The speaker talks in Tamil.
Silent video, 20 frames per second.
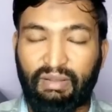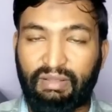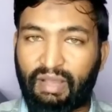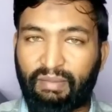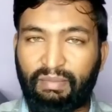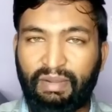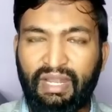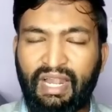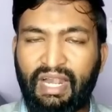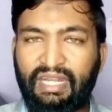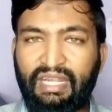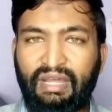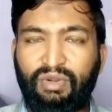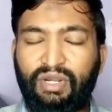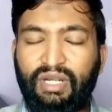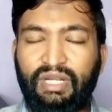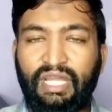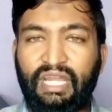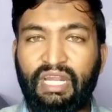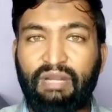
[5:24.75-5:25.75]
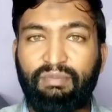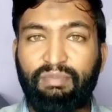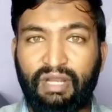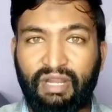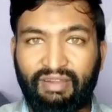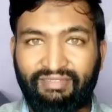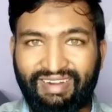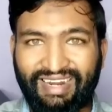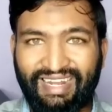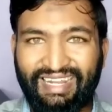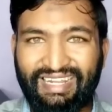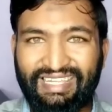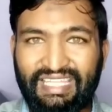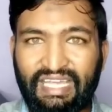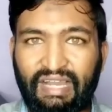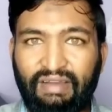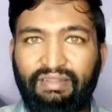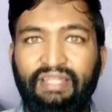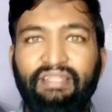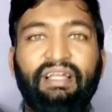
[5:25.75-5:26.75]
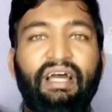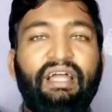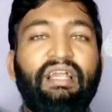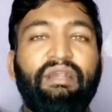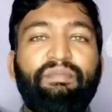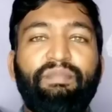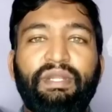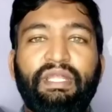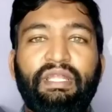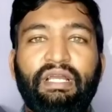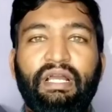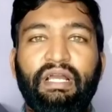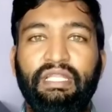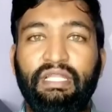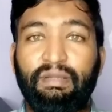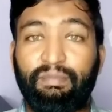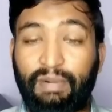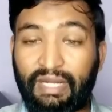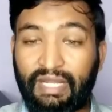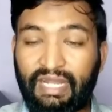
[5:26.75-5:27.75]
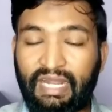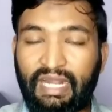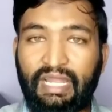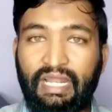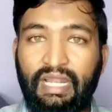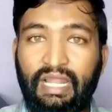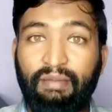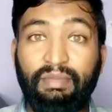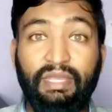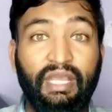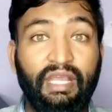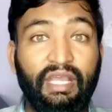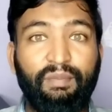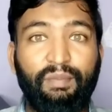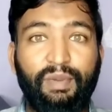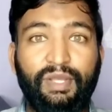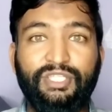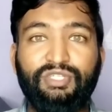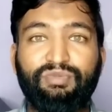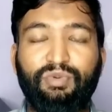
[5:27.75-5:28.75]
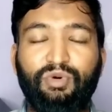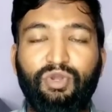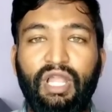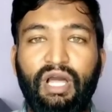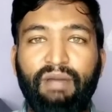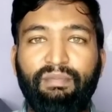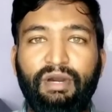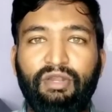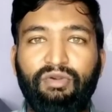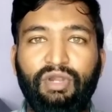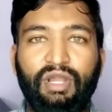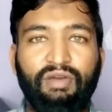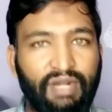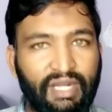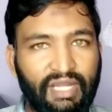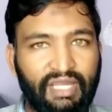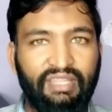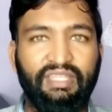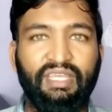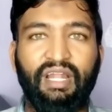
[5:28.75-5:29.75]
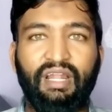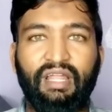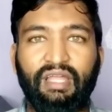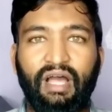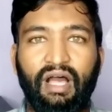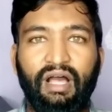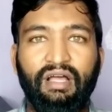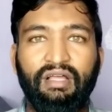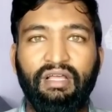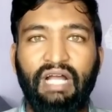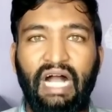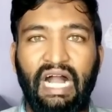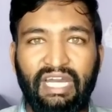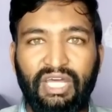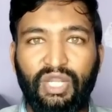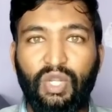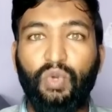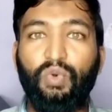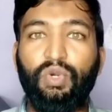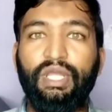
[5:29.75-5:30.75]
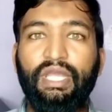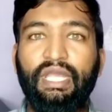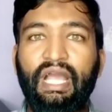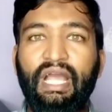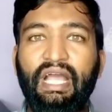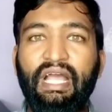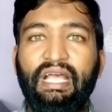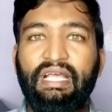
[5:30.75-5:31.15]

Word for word: தமிழ்நாட்டை அவங்க டார்கெட் பண்ணல வட இந்தியாவை தான் டார்கெட் பண்ணியிருக்காங்க இந்த படங்கள் எல்லாமே எங்கே பேசு பொருளாக மாறும்னா வட இந்தியாவில் தான் அங்கே இருக்கக்கூடிய